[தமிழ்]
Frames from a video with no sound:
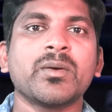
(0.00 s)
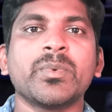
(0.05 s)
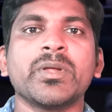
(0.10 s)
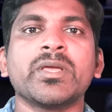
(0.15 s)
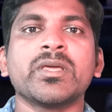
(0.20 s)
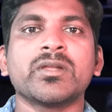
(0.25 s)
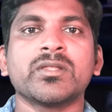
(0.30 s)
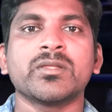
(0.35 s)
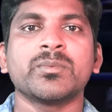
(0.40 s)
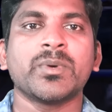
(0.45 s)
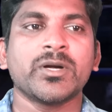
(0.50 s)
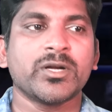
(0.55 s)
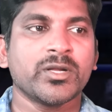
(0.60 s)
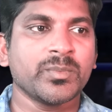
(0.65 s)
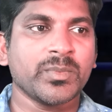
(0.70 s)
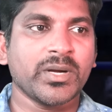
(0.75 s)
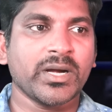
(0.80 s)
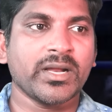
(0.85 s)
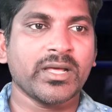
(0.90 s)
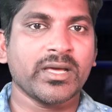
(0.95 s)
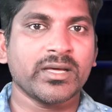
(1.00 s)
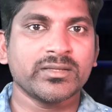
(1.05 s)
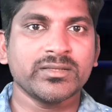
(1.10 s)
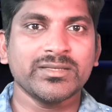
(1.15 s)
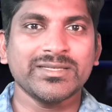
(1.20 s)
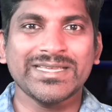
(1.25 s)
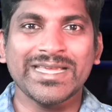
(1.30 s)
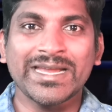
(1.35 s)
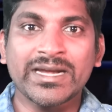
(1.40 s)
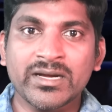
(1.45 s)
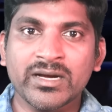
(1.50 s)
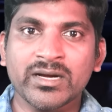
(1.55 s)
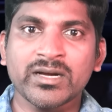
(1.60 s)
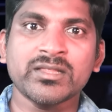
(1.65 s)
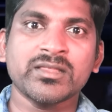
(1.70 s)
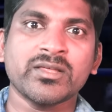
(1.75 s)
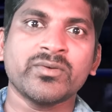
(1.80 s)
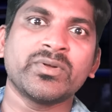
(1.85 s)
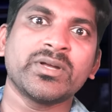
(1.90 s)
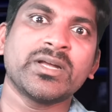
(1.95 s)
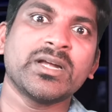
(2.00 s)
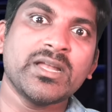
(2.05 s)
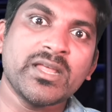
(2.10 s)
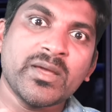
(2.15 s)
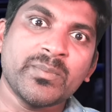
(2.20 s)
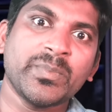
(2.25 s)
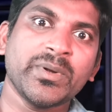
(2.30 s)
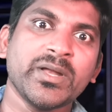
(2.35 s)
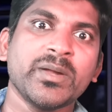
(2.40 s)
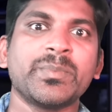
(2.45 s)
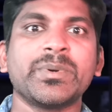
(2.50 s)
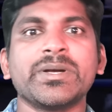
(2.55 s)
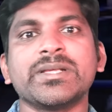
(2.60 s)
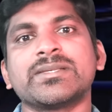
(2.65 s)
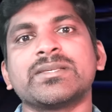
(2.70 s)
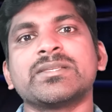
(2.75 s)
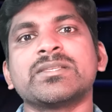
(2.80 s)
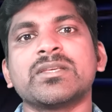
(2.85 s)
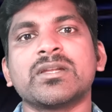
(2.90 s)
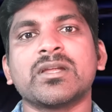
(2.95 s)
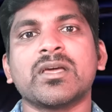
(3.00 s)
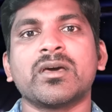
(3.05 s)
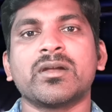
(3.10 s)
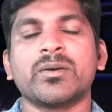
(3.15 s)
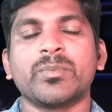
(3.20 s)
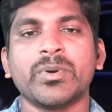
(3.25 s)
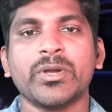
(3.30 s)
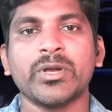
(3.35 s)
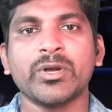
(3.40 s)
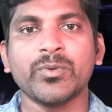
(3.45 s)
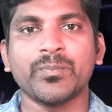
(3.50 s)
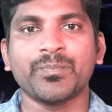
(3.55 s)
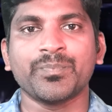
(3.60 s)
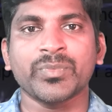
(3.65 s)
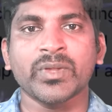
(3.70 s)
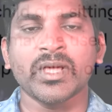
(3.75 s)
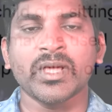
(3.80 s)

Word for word: அப்படிங்கிறது மட்டும் கிடையாது என்னென்ன தவறுகள் எப்படி எப்படி செஞ்சிருக்கார் அப்படின்னும்